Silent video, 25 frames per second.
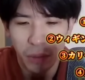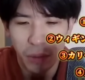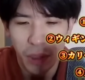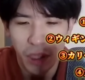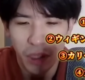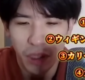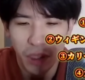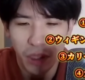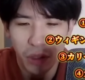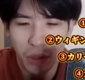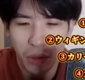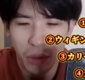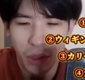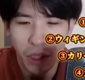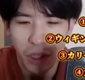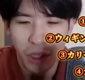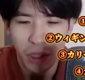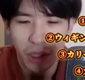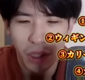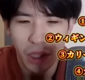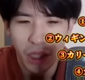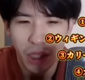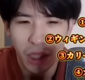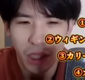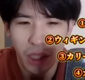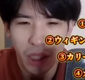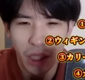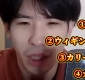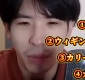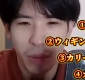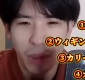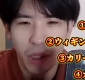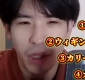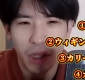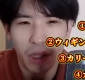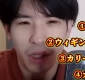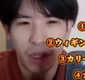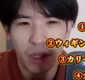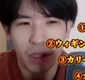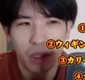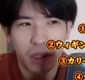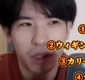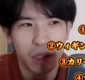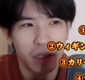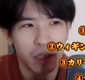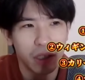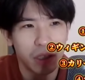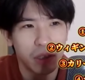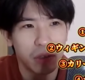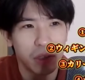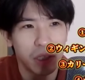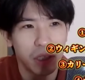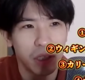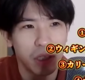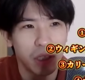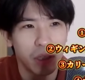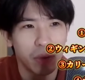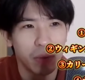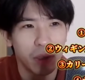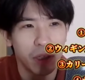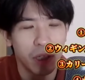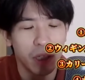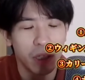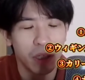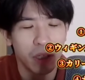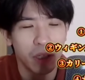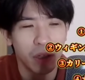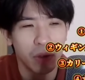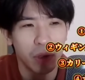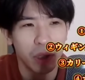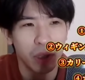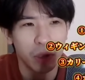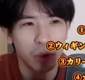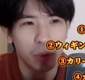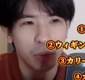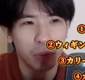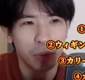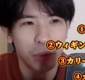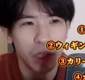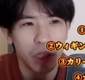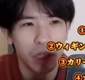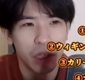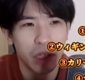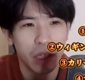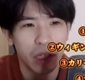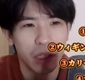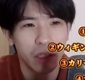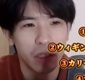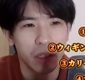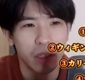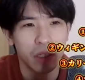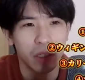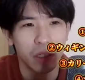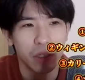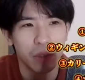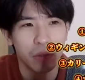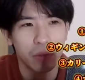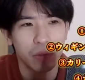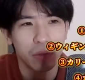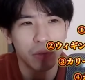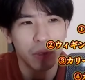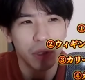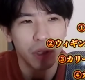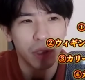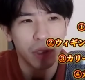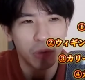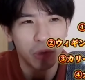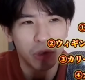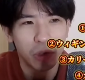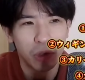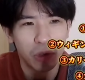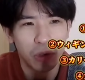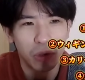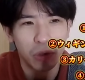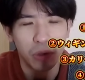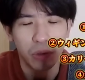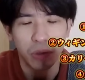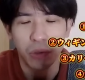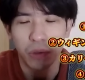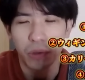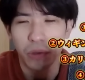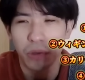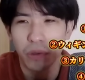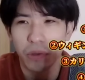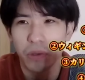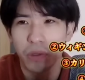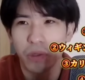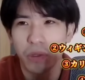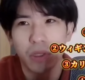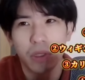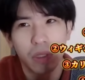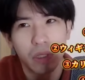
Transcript: クミンガ今日1回ケビン・ハーターに3決められたのが4ピリであったんだけど、あれもちょっと、